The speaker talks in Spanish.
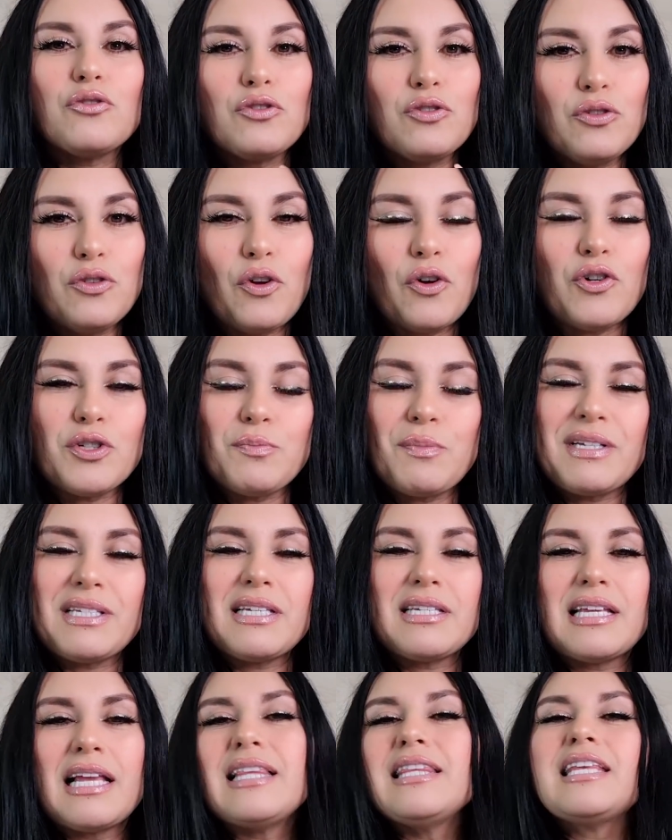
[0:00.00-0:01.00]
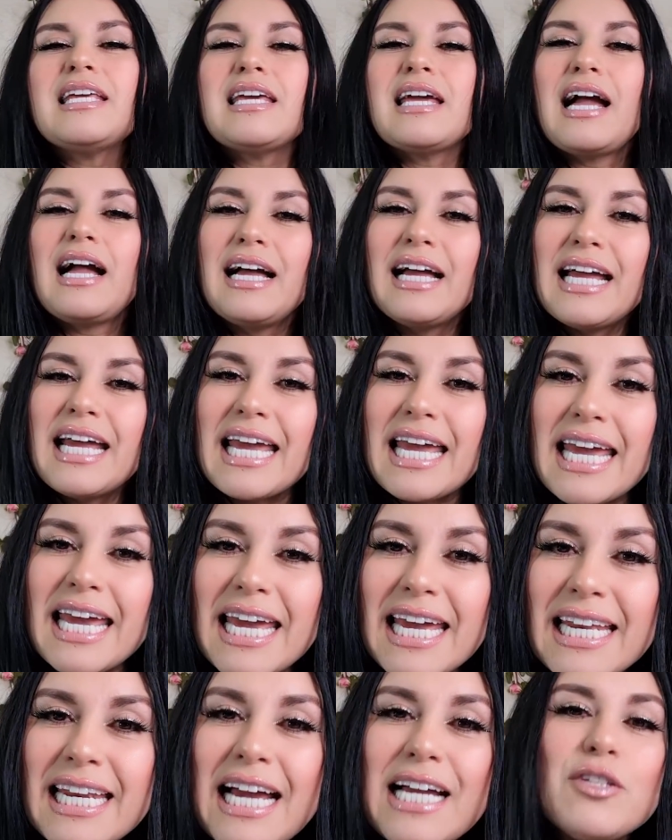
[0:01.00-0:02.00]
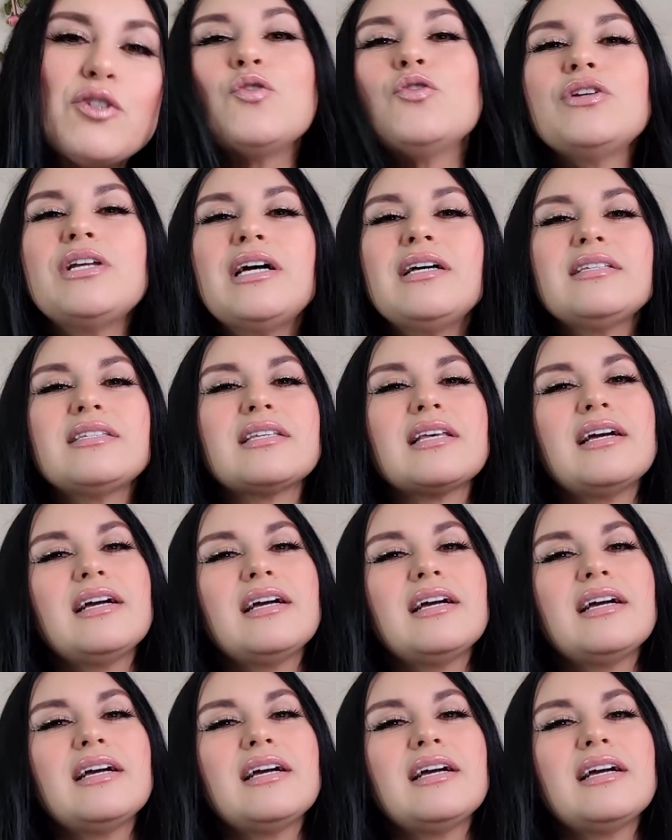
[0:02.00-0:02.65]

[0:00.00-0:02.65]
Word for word: dos veces al día en ayunas